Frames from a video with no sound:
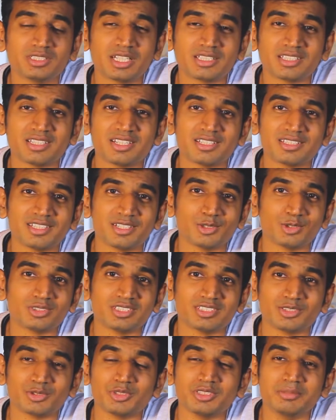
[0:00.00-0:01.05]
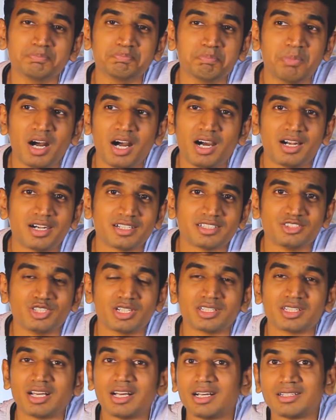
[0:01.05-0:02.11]
जाते रहते हो जैसे कोई पहाड़
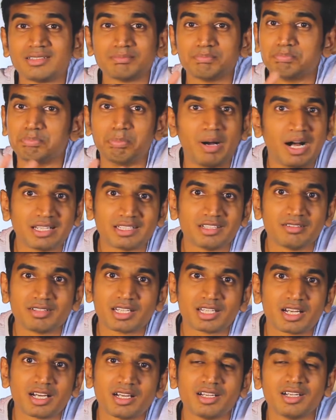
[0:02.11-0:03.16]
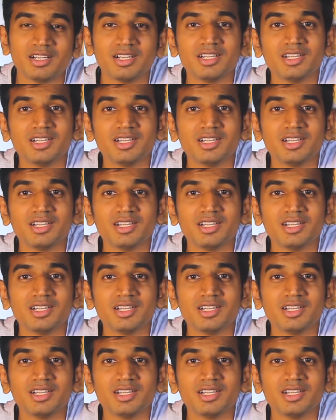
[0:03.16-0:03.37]
झरना बादल वगैरह